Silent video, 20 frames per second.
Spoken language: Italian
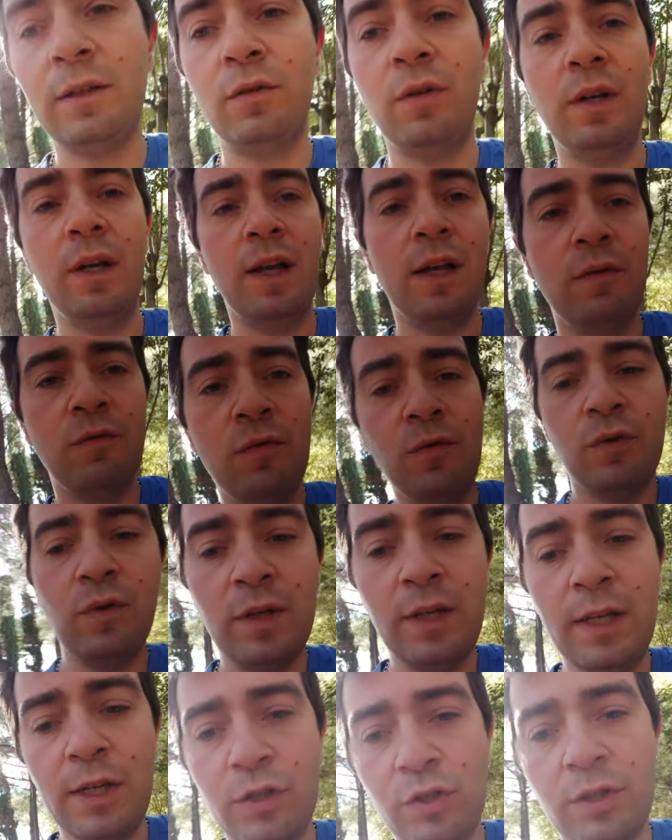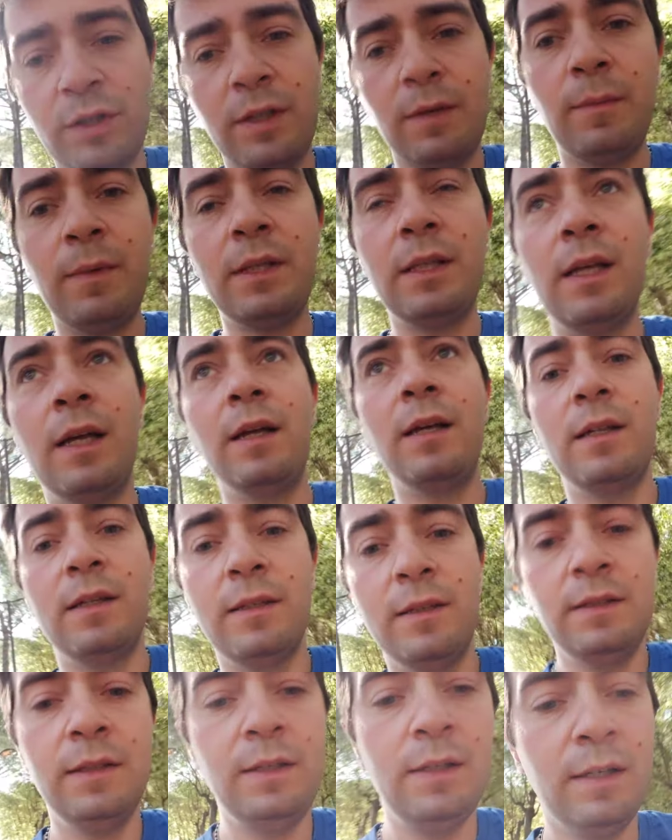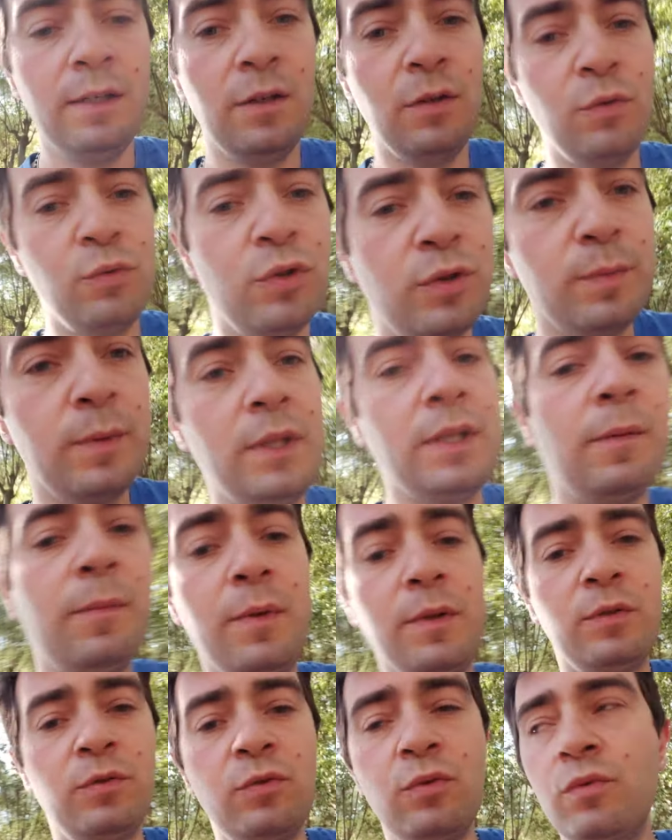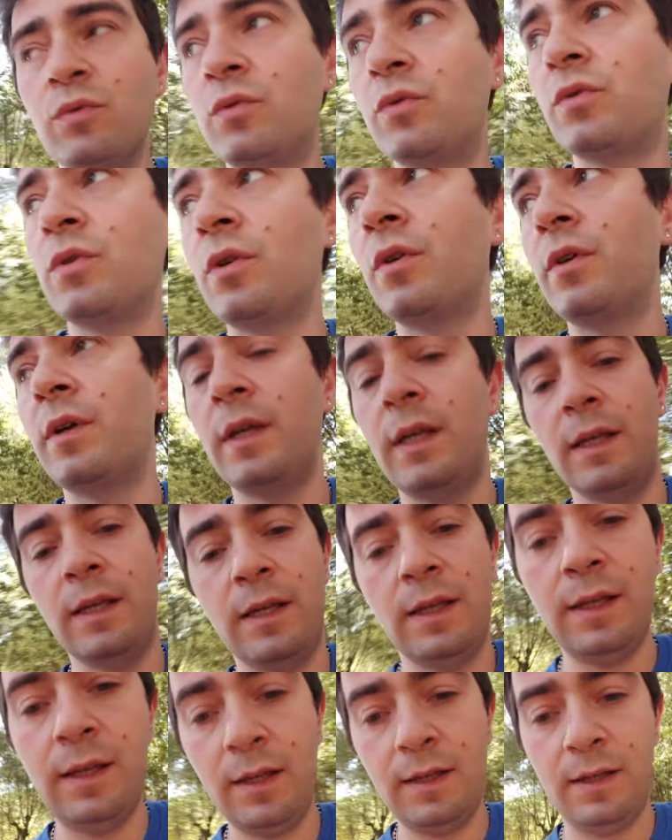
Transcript: con i lavori lasciate a metà ruspe dappertutto e...